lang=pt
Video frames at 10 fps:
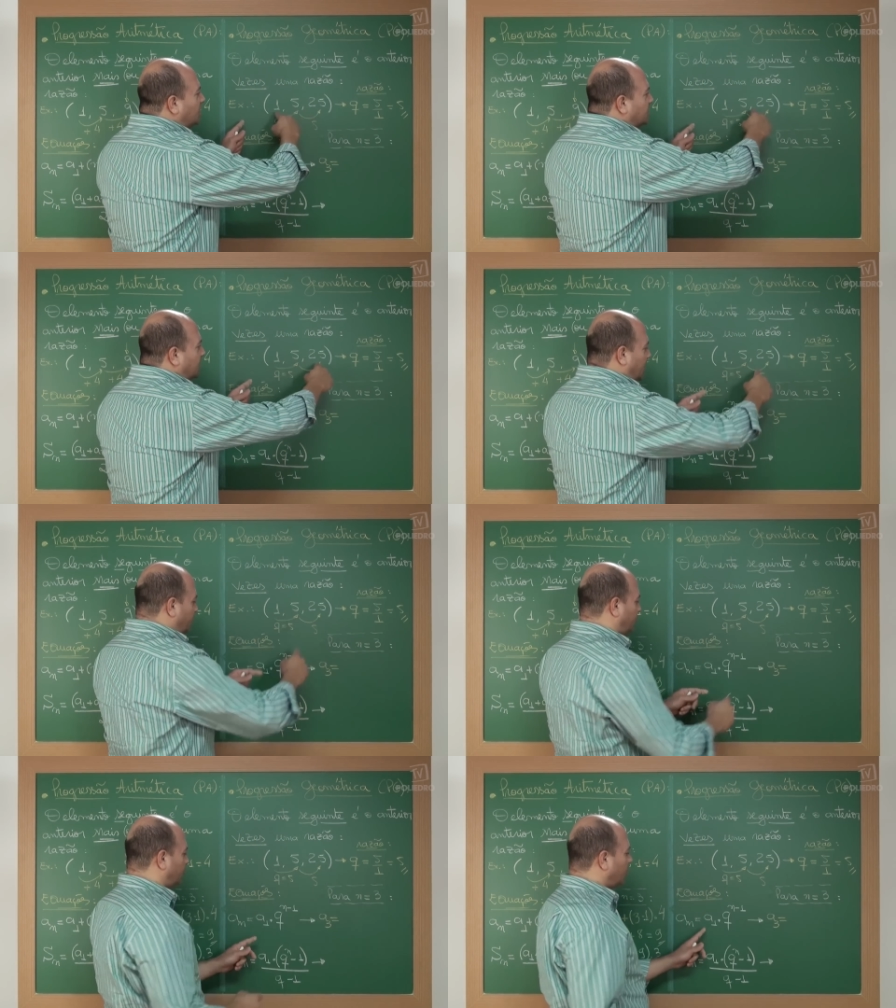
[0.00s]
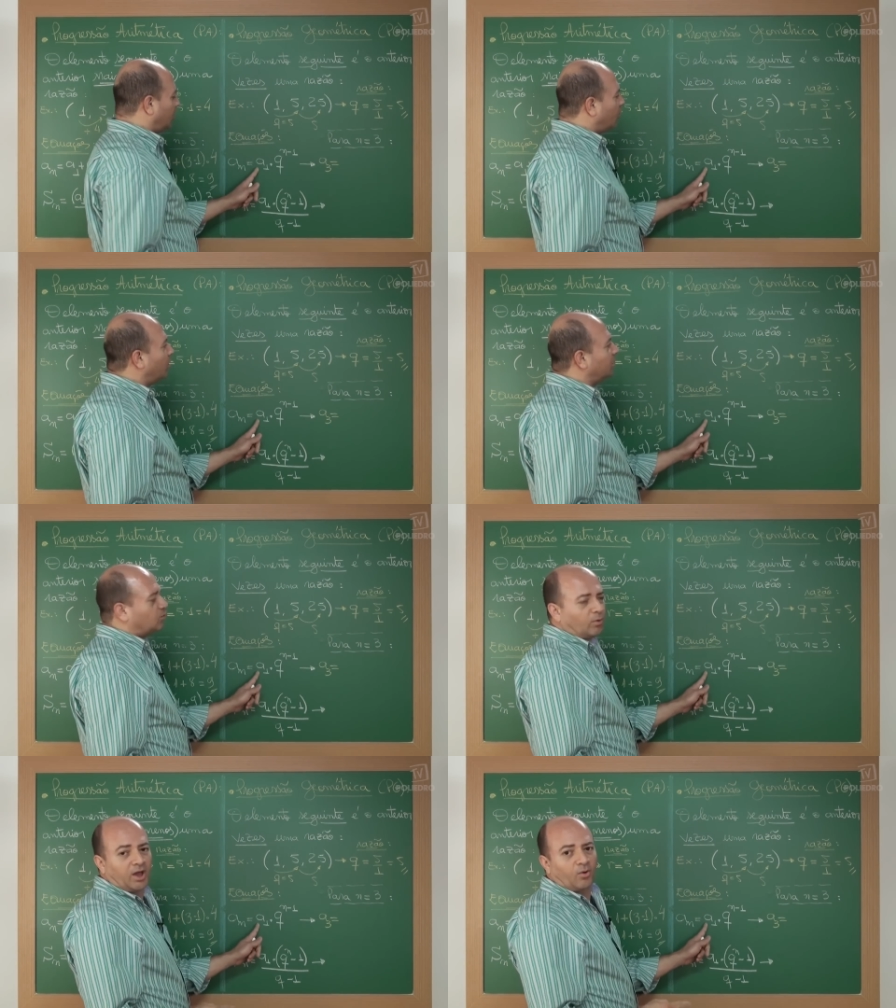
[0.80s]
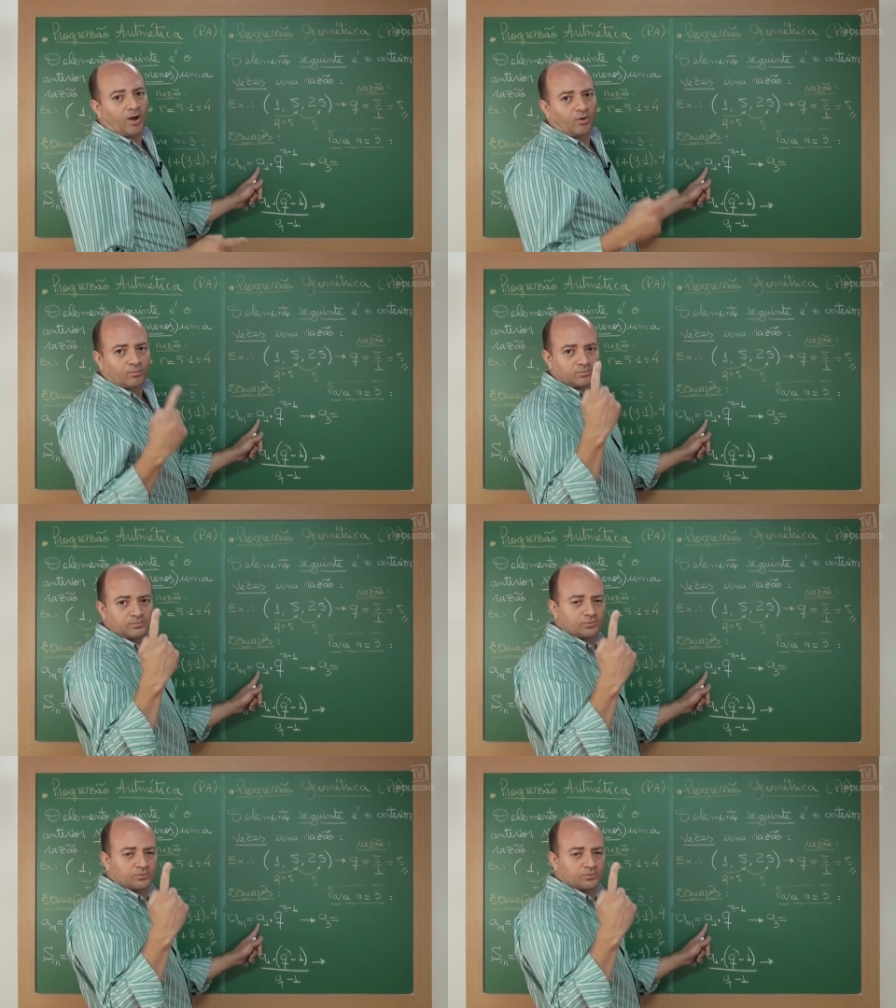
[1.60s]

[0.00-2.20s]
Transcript: exemplo, quanto é o A1?